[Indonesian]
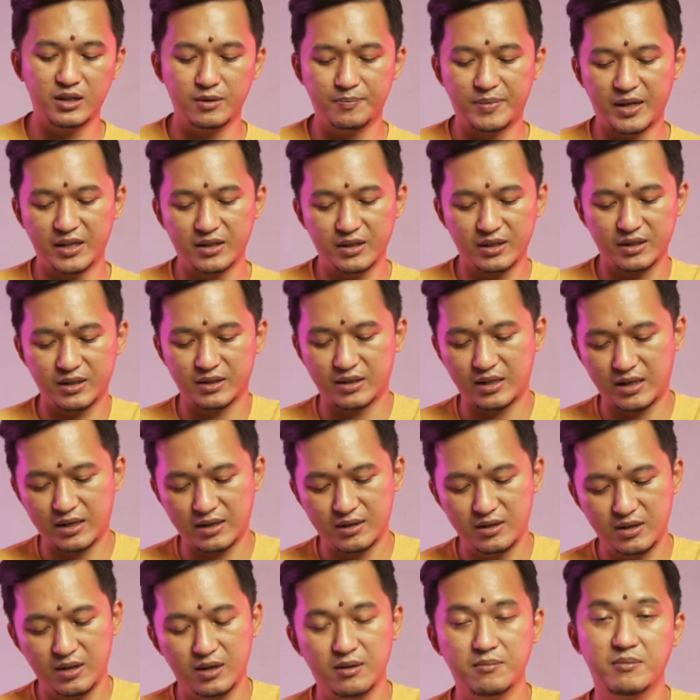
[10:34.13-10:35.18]
depannya kita
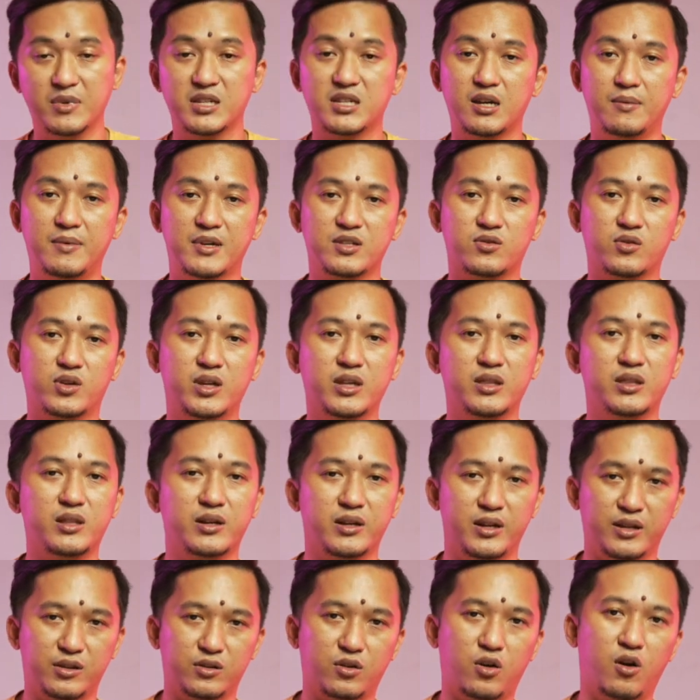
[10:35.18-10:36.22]
bisa masukin
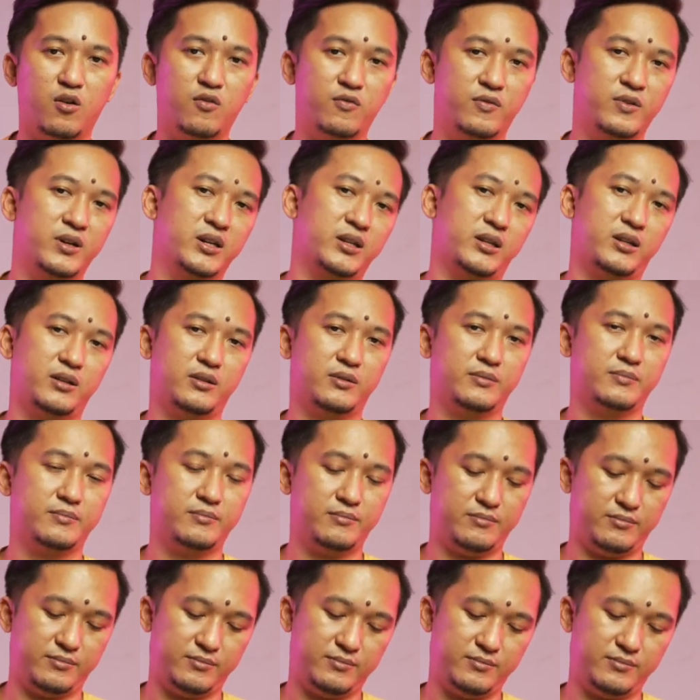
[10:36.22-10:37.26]
rain cover.
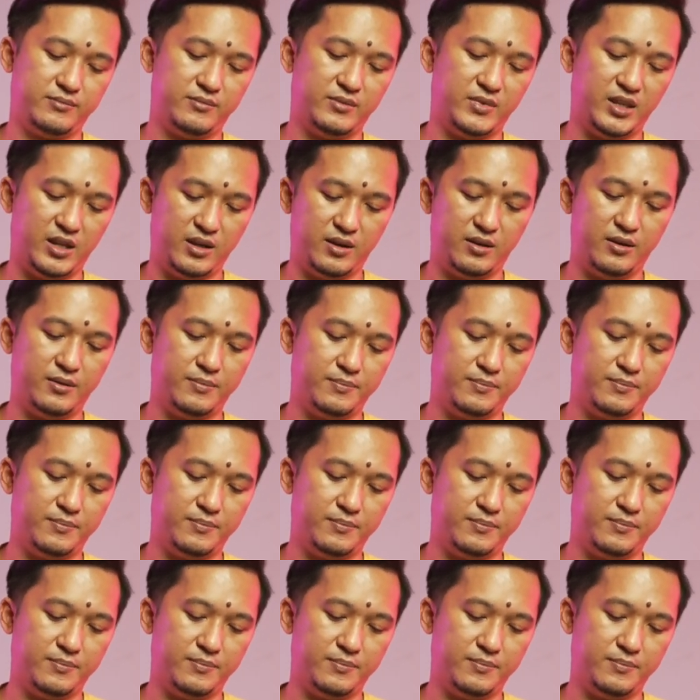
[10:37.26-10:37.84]
Nih.